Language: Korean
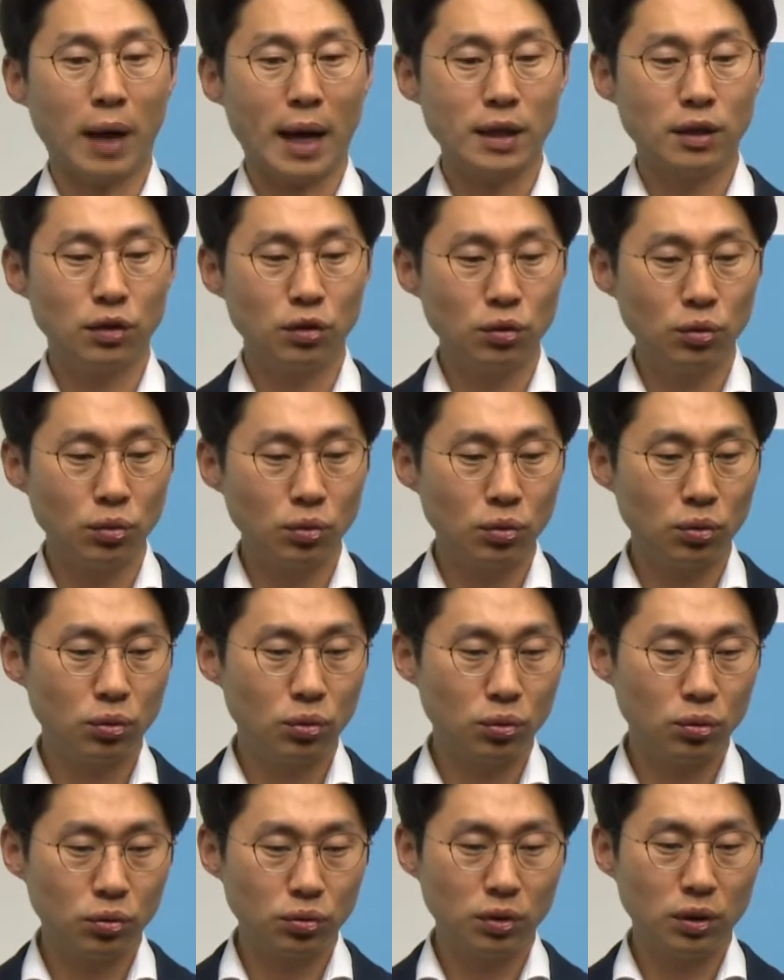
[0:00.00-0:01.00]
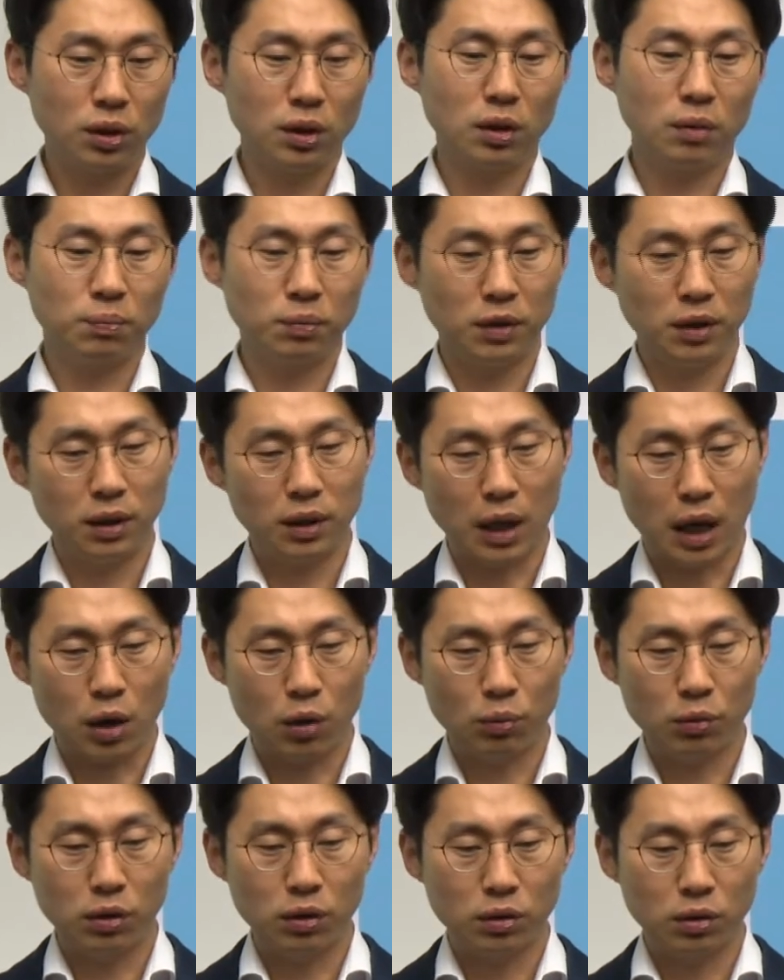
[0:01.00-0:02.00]
안 좋은 기업들이
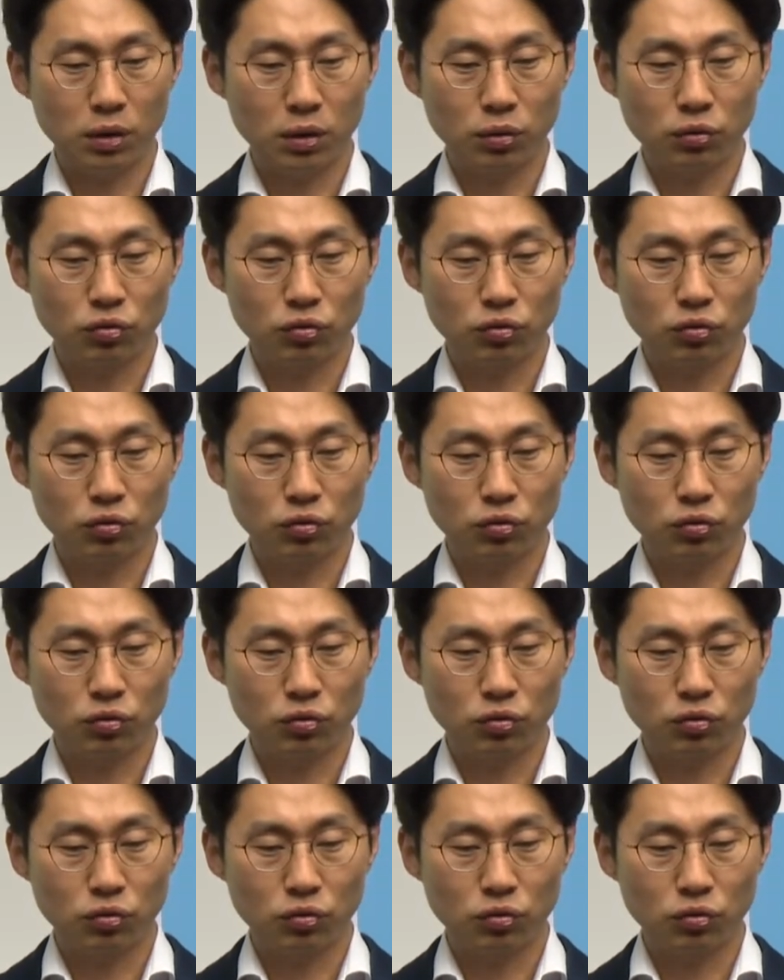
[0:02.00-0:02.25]
나오면서